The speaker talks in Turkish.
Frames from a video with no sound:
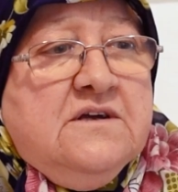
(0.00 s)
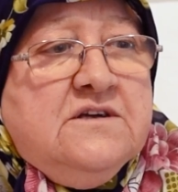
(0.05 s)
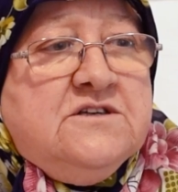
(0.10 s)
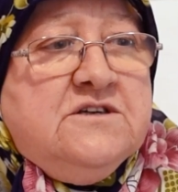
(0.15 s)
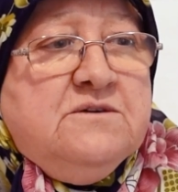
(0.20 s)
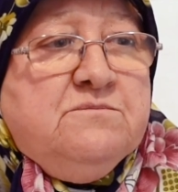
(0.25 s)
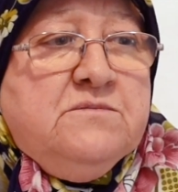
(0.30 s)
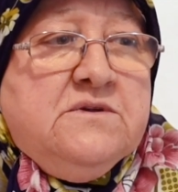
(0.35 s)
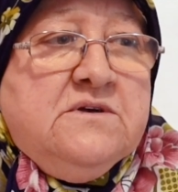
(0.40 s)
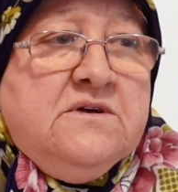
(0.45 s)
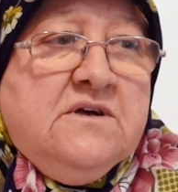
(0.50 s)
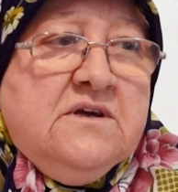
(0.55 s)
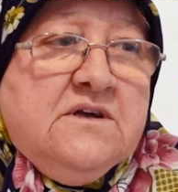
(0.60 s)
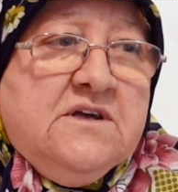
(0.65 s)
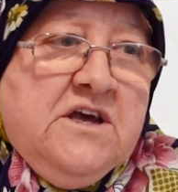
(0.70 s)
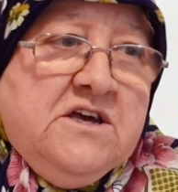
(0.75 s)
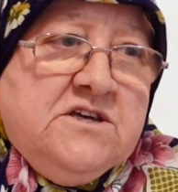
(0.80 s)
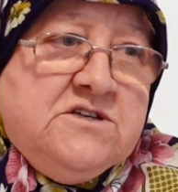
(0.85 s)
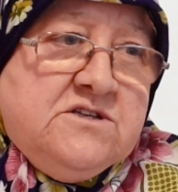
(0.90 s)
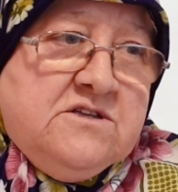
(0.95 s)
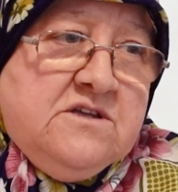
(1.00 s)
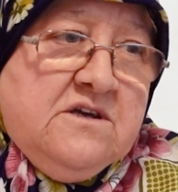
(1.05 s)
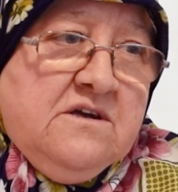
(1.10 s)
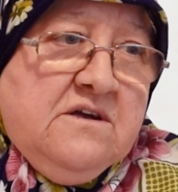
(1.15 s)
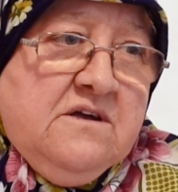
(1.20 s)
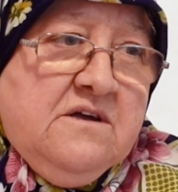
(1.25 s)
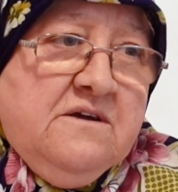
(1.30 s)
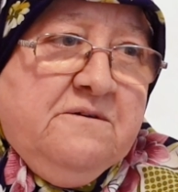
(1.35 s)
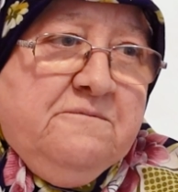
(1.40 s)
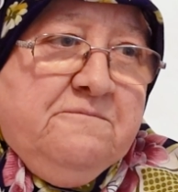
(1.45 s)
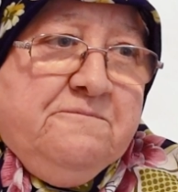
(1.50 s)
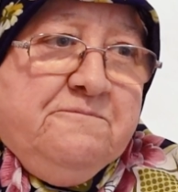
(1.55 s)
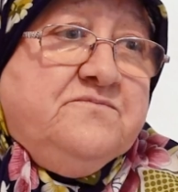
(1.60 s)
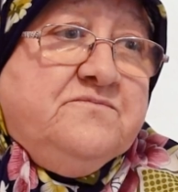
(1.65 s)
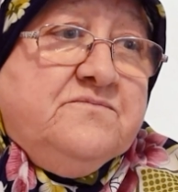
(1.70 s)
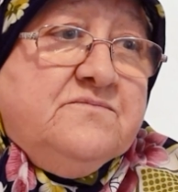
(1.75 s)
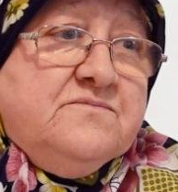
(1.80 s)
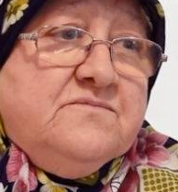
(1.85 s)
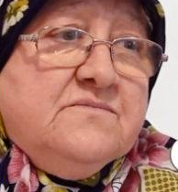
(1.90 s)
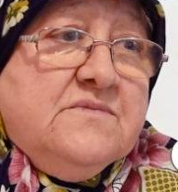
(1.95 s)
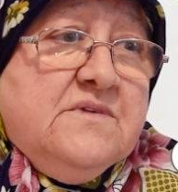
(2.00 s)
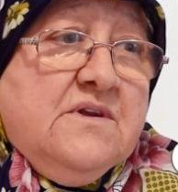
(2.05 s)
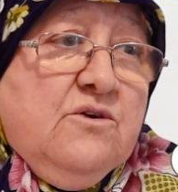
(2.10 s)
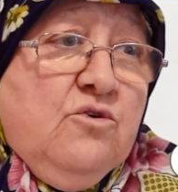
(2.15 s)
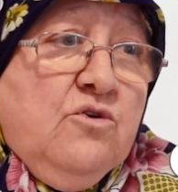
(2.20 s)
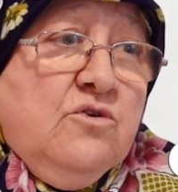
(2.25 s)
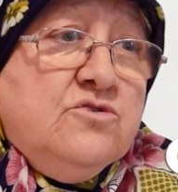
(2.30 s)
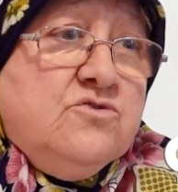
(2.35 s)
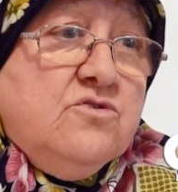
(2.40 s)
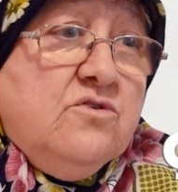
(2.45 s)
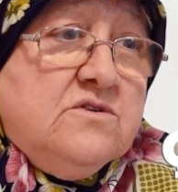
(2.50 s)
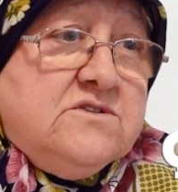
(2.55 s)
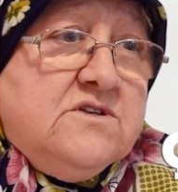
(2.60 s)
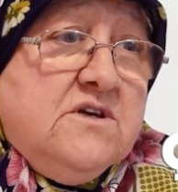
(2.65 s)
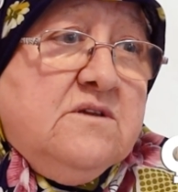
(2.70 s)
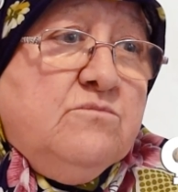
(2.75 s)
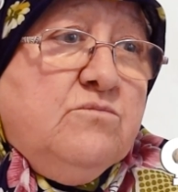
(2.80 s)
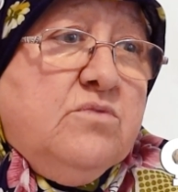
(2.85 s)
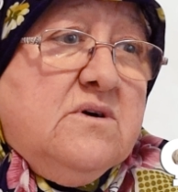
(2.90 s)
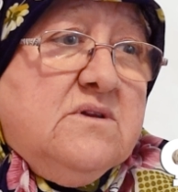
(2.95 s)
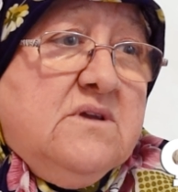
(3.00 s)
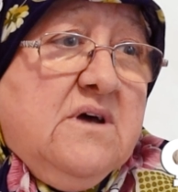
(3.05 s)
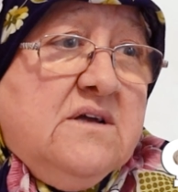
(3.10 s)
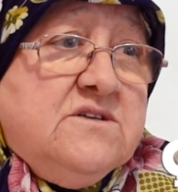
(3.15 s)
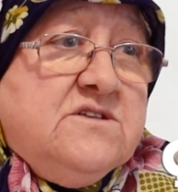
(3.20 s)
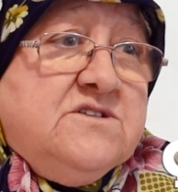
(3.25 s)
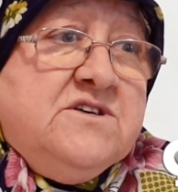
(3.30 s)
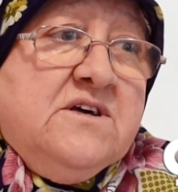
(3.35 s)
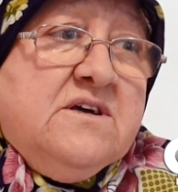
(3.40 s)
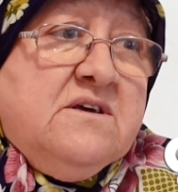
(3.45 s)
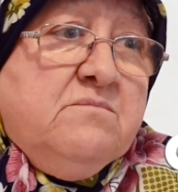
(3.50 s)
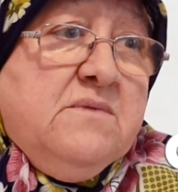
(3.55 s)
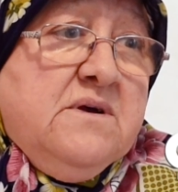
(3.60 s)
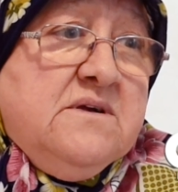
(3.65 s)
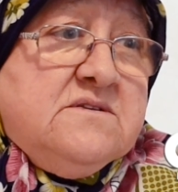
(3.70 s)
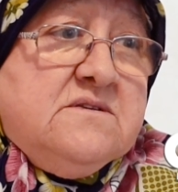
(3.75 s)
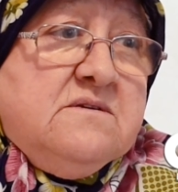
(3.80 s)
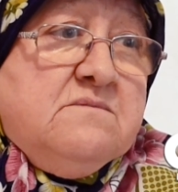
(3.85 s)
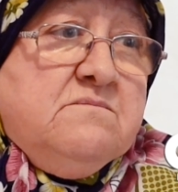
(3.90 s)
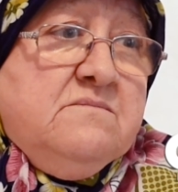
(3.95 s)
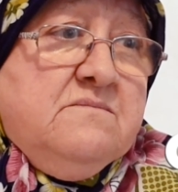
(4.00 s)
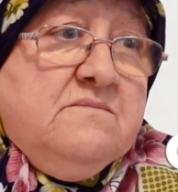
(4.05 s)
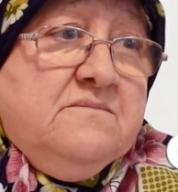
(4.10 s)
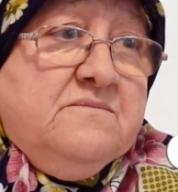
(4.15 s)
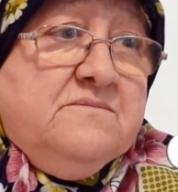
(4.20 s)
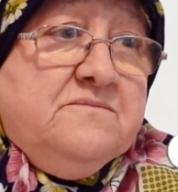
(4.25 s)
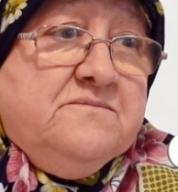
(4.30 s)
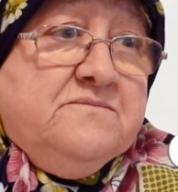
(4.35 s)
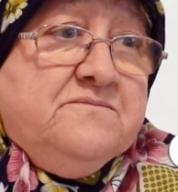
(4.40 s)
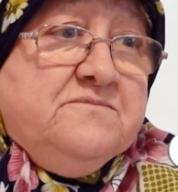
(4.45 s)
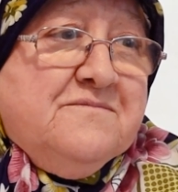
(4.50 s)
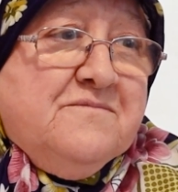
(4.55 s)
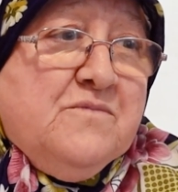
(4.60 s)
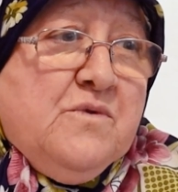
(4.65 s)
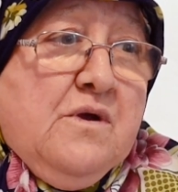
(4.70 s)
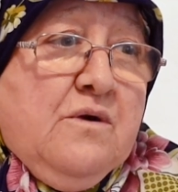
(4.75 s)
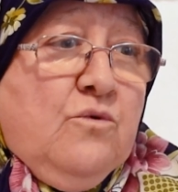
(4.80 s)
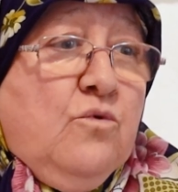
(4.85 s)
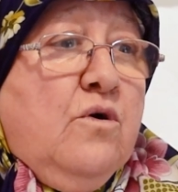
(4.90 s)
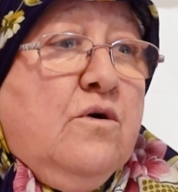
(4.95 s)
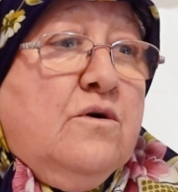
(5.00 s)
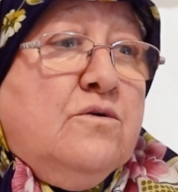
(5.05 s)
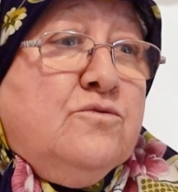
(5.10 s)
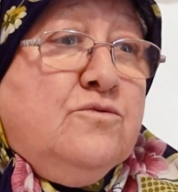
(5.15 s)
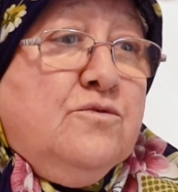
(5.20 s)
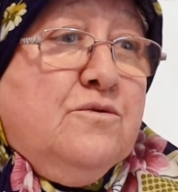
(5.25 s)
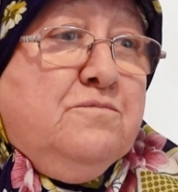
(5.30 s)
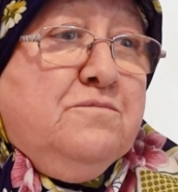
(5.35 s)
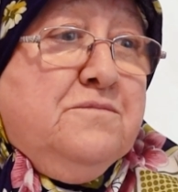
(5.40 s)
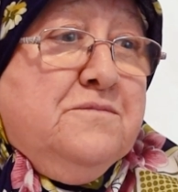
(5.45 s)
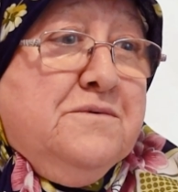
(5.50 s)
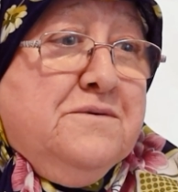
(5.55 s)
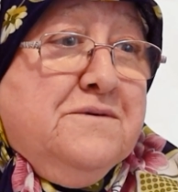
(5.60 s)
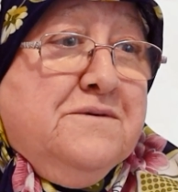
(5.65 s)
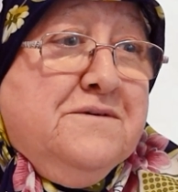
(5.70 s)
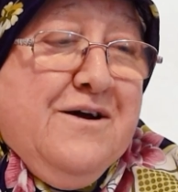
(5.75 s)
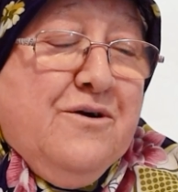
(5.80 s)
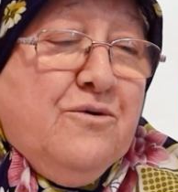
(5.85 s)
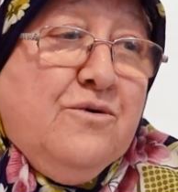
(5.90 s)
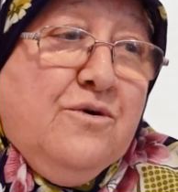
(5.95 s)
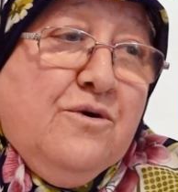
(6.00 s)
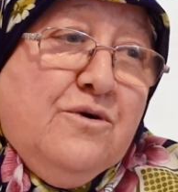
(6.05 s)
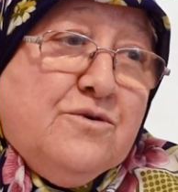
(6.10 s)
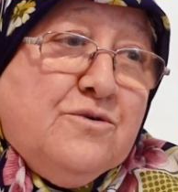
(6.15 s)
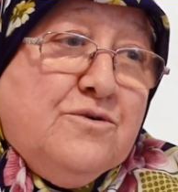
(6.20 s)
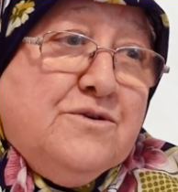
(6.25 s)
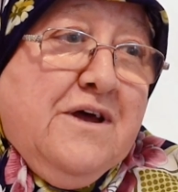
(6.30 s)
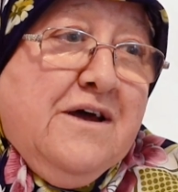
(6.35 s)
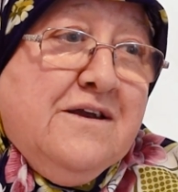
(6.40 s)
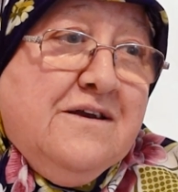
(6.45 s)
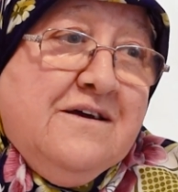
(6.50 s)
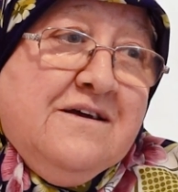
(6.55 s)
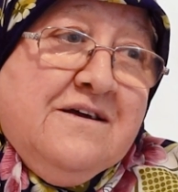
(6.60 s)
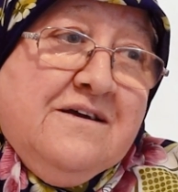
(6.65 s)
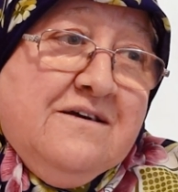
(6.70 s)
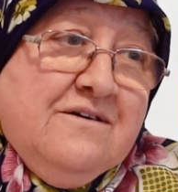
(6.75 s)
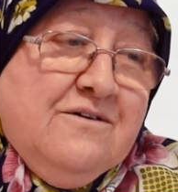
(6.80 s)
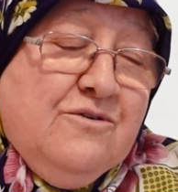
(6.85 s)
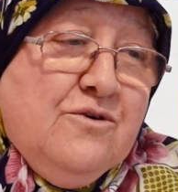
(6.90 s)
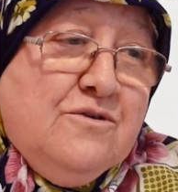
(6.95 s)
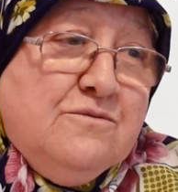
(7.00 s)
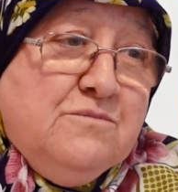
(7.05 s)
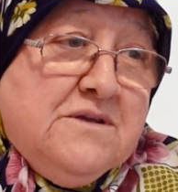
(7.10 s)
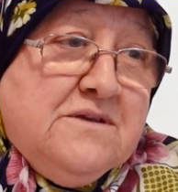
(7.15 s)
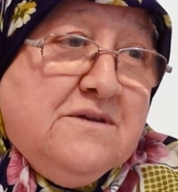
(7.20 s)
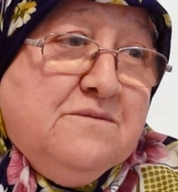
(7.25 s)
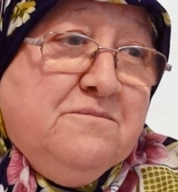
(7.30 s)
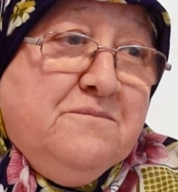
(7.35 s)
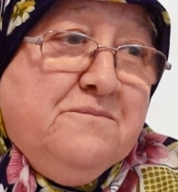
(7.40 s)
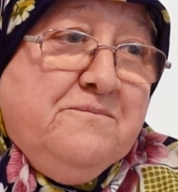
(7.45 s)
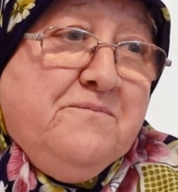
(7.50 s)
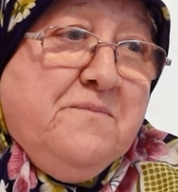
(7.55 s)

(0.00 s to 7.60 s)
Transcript: Şimdi geçti. Önce olsaydım bu kadar acı çekmezdim. Korktum. Korkudan olmadım.